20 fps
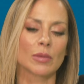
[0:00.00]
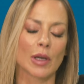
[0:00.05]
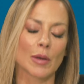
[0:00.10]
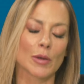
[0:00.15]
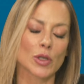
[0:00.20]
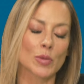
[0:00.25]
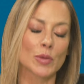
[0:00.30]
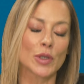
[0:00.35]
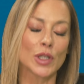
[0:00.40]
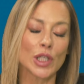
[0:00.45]

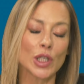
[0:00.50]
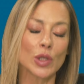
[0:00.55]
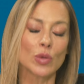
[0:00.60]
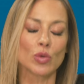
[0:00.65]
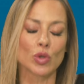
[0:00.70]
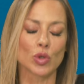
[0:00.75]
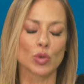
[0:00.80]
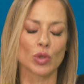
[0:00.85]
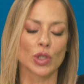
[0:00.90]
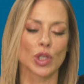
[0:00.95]
mais
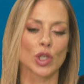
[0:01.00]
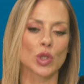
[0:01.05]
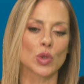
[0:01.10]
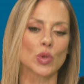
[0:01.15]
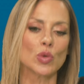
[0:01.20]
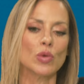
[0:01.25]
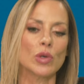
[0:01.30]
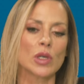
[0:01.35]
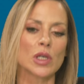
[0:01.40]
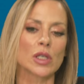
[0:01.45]
pequeninos do que as
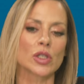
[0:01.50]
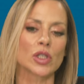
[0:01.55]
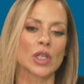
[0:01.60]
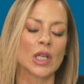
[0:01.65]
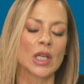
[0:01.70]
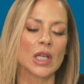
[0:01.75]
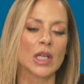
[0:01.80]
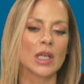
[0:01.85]
tuas,